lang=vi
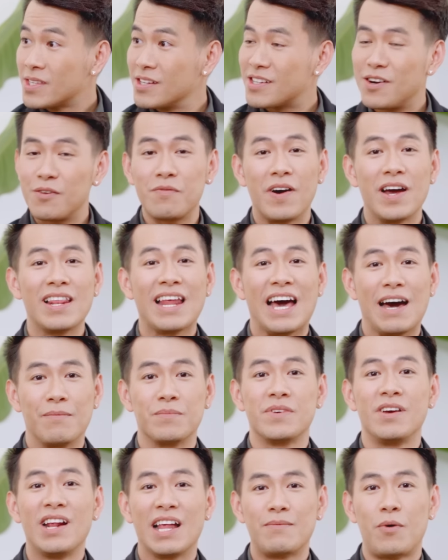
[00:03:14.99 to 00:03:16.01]
chứ không phải
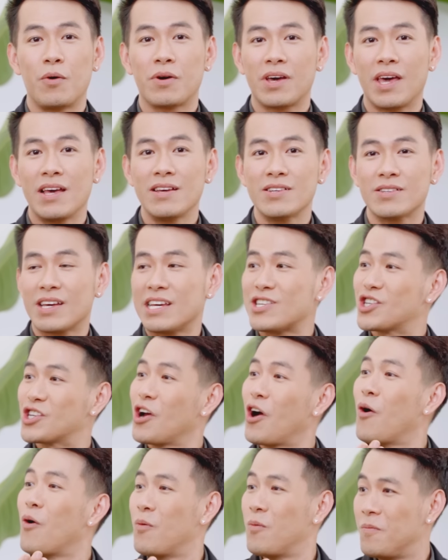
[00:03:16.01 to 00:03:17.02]
làm như là một cái cái
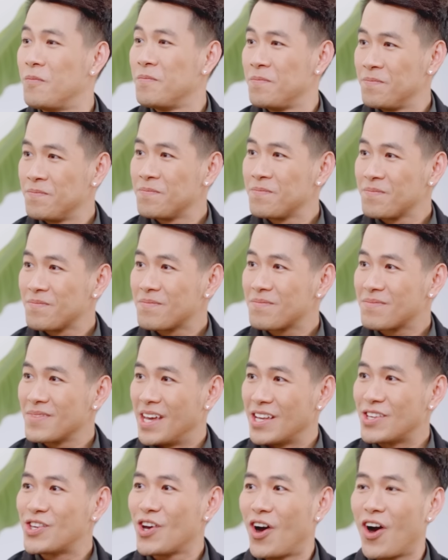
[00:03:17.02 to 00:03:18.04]
show
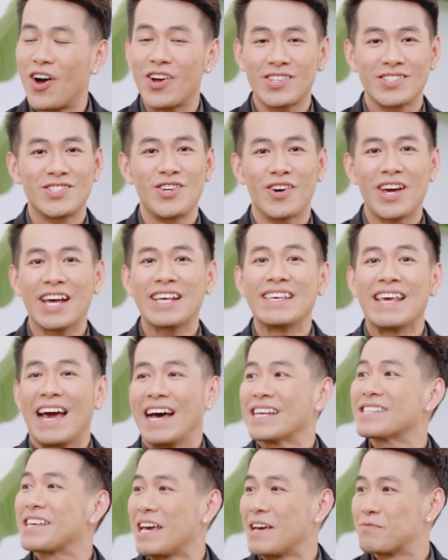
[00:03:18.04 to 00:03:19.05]
để cho cho khán
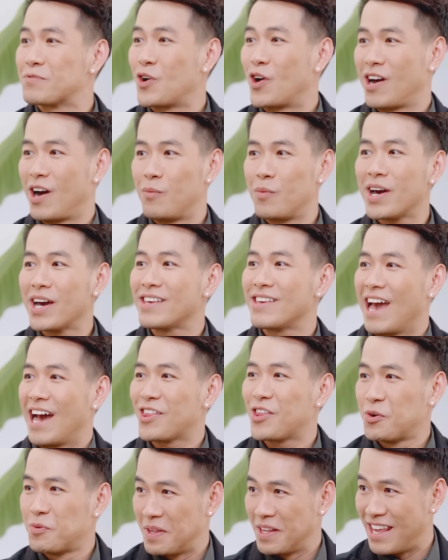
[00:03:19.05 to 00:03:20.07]
giả xem, còn không có khán
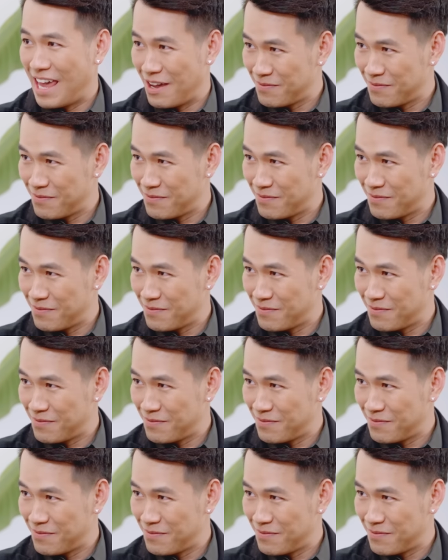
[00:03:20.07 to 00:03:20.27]
giả thôi mình